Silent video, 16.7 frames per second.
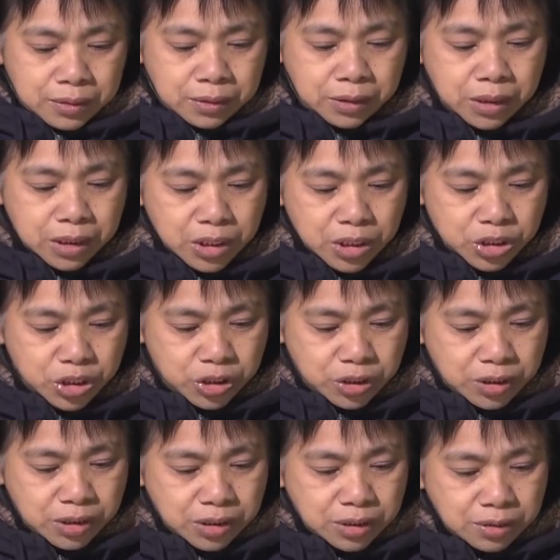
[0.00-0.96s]
这个
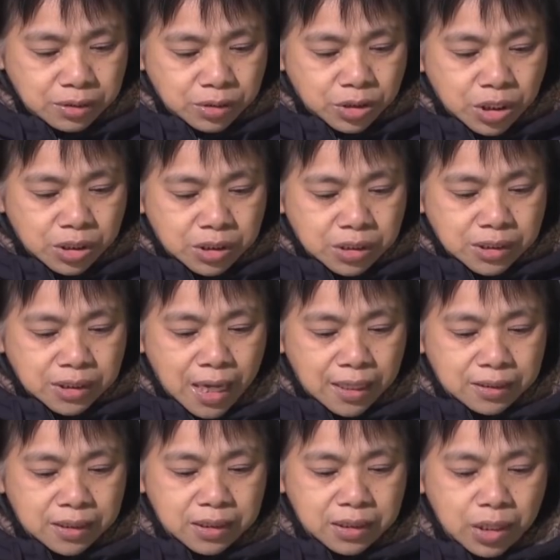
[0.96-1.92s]
时机正是
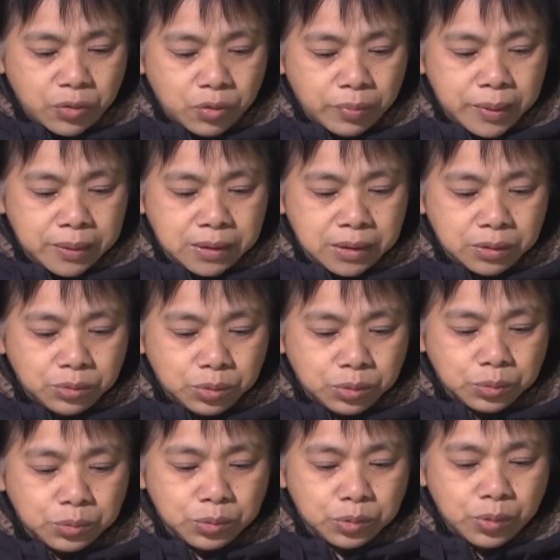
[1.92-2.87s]
上帝给我们基督
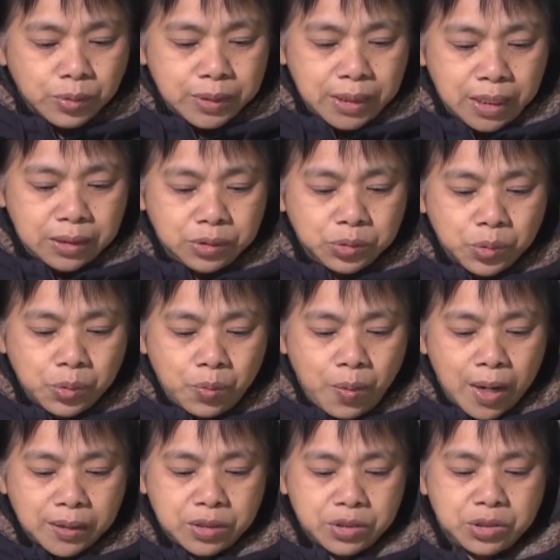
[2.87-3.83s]
徒做盐、做
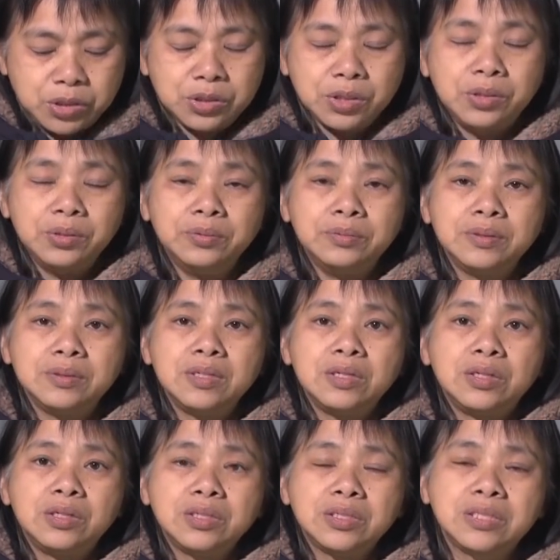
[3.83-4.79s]
光的时候，
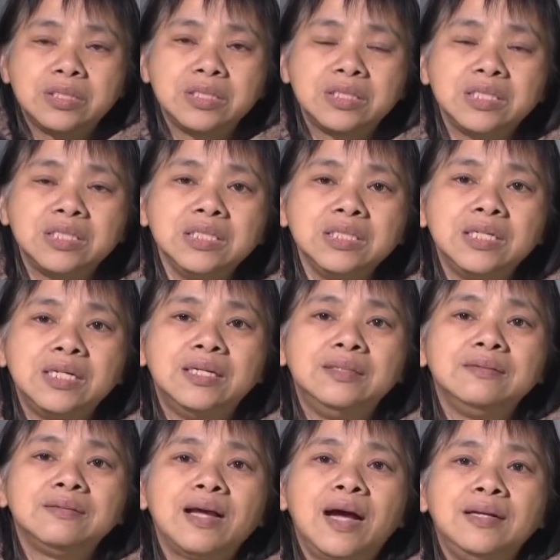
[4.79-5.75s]
使世
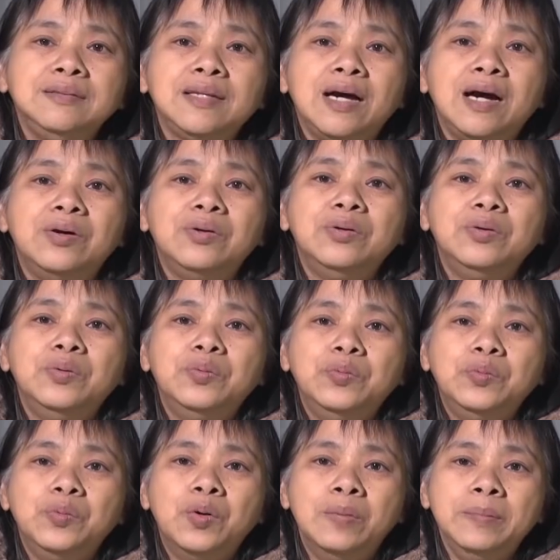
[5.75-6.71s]
人看到。
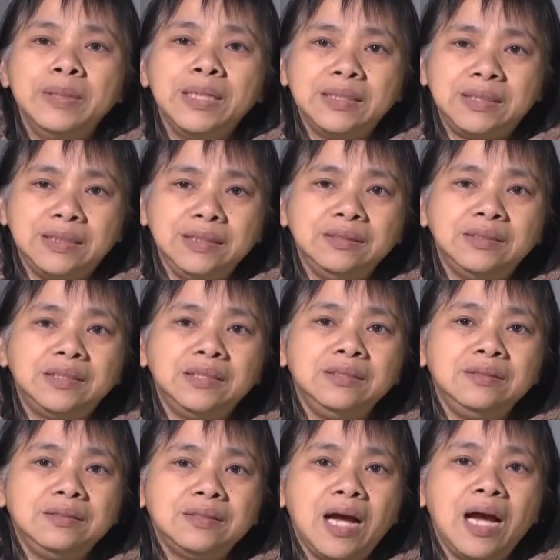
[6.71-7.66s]
我们的信
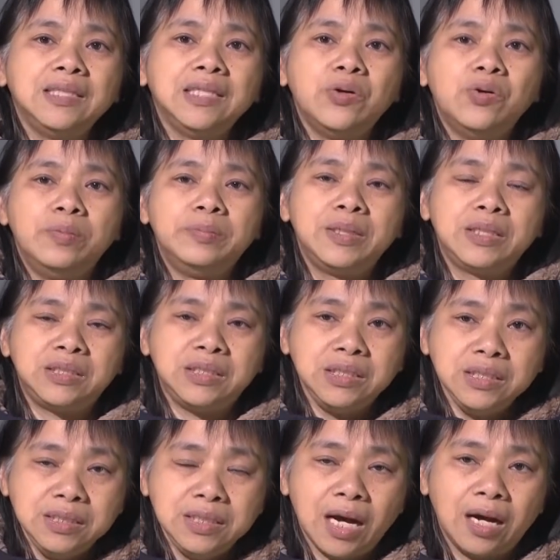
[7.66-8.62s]
心，看到我们的
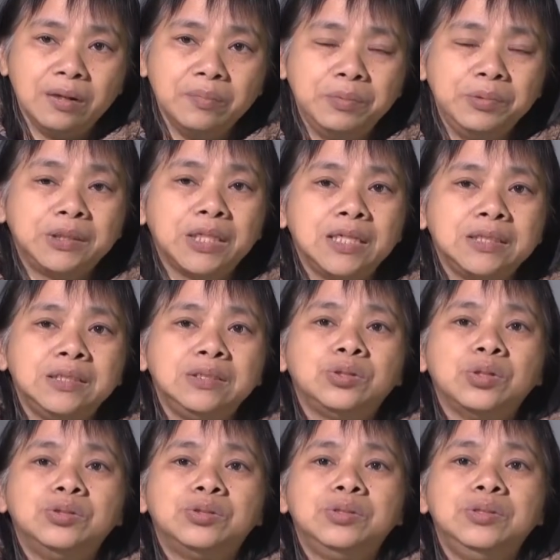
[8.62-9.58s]
信仰不再是
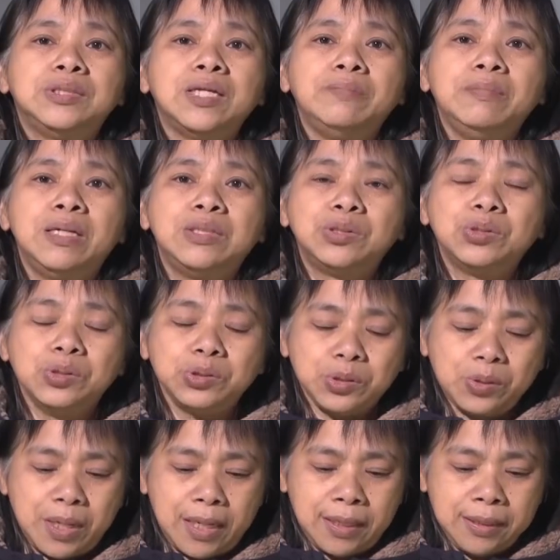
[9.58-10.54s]
嘴唇上面说
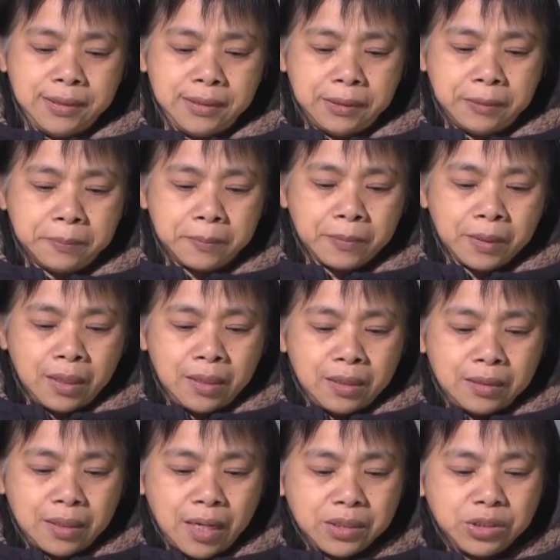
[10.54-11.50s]
说而已，
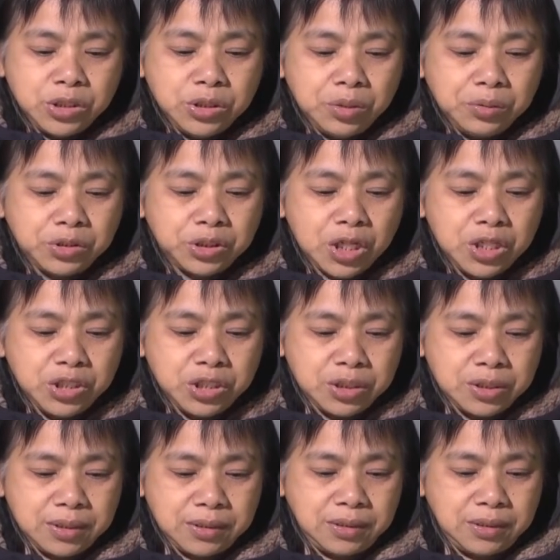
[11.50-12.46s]
乃是有真
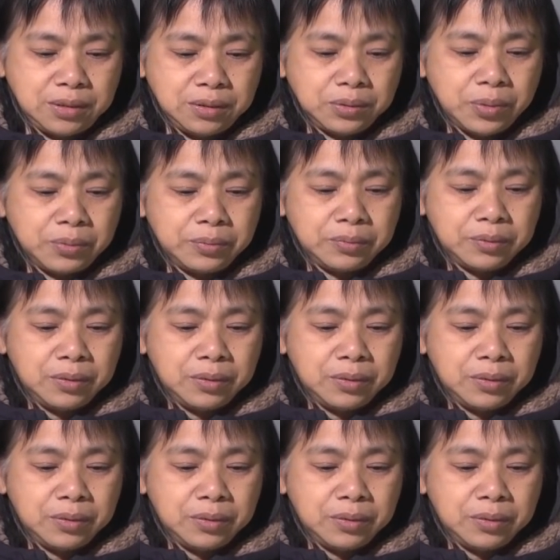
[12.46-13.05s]
实的行动。